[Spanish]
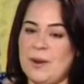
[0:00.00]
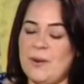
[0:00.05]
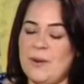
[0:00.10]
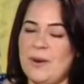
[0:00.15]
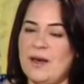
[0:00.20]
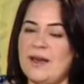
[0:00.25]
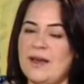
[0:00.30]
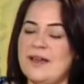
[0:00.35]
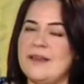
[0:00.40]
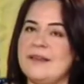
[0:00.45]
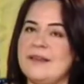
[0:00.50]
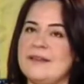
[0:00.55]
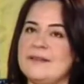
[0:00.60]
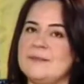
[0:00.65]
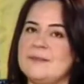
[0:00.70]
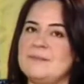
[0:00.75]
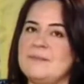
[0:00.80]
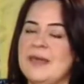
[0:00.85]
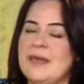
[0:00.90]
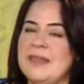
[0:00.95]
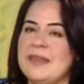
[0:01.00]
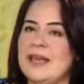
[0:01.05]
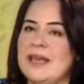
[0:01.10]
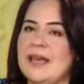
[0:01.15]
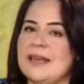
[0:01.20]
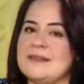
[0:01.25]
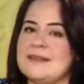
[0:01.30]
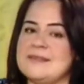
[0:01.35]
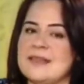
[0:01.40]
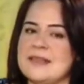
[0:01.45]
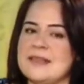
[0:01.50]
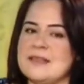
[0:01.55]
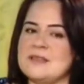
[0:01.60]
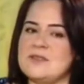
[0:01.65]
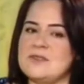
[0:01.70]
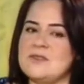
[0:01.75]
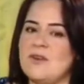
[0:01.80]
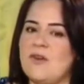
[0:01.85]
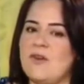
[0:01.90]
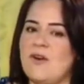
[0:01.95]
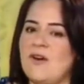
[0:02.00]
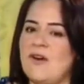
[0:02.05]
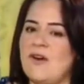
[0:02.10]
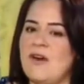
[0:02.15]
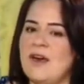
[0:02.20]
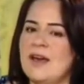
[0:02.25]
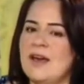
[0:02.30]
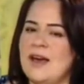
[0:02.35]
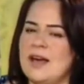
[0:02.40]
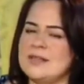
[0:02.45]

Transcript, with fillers: prueba eh, médica que se hizo